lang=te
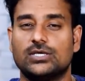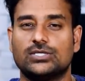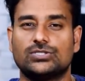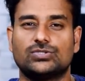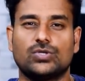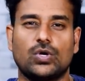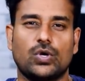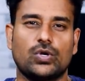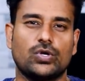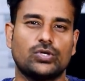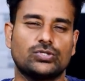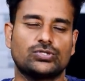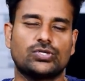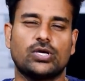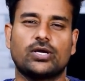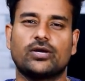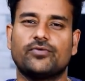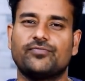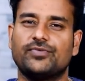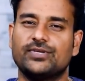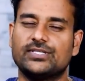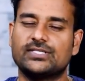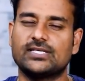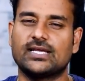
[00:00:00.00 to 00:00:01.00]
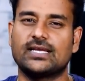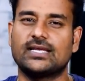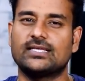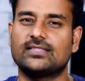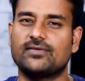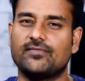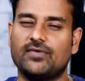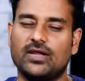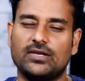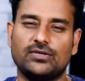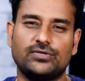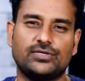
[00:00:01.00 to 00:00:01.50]
సో రోజుకి ఒక ఫీచర్ని అయితే
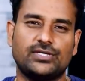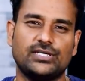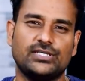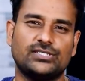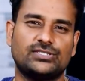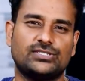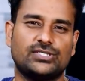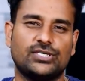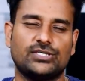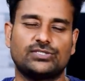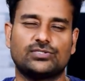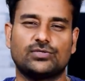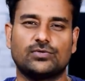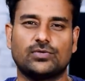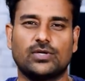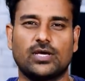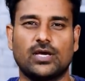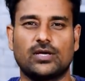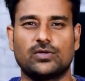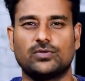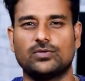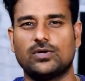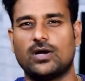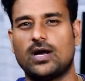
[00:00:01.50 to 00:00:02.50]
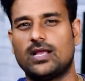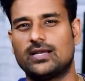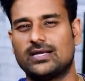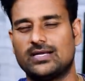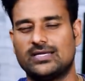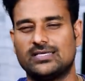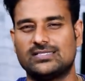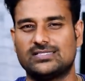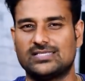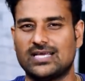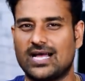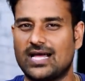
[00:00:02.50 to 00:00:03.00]
వాళ్ళు టీచ్ చేస్తున్నారు
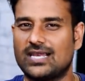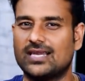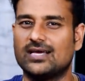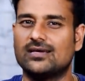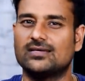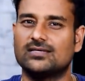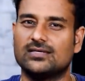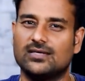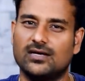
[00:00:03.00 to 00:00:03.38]
ఆల్రెడీ చాలా